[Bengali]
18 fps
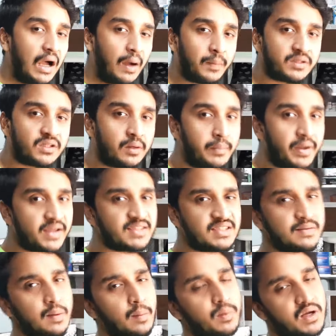আমাদের
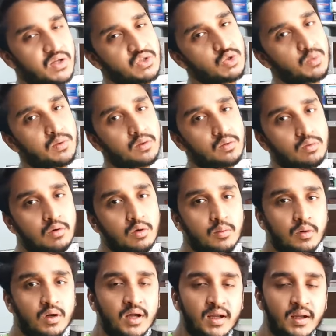ম্যাক্সিমাম
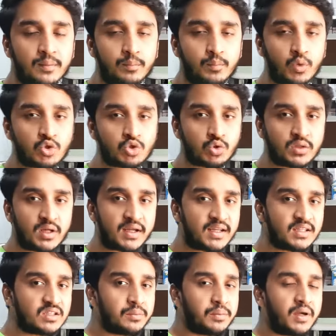কাস্টমারগুলোর প্রশ্ন
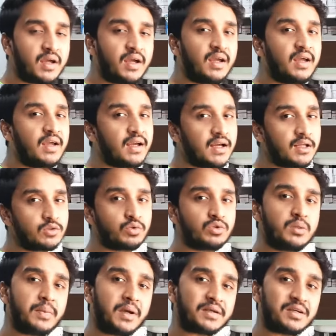থাকে যে ভাইয়া
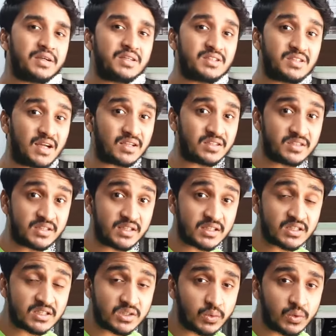যদি ব্যাটারির চার্জ
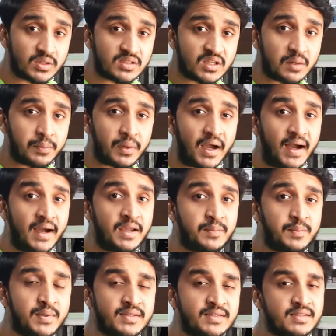শেষ হয়ে যায় বা
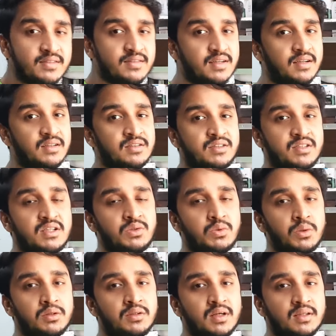এর চার্জ শেষ
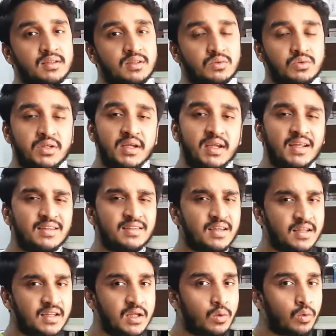হয়ে যায় তো
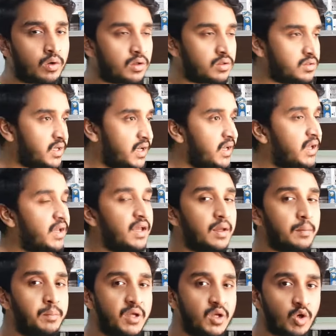সেক্ষেত্রে কি করা যায়
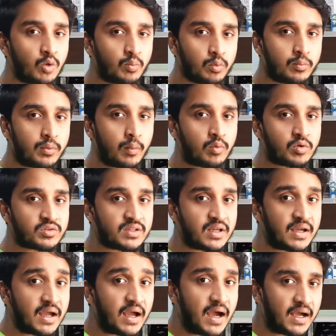বিকল্প
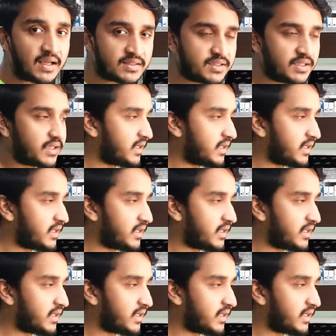ব্যবস্থা আছে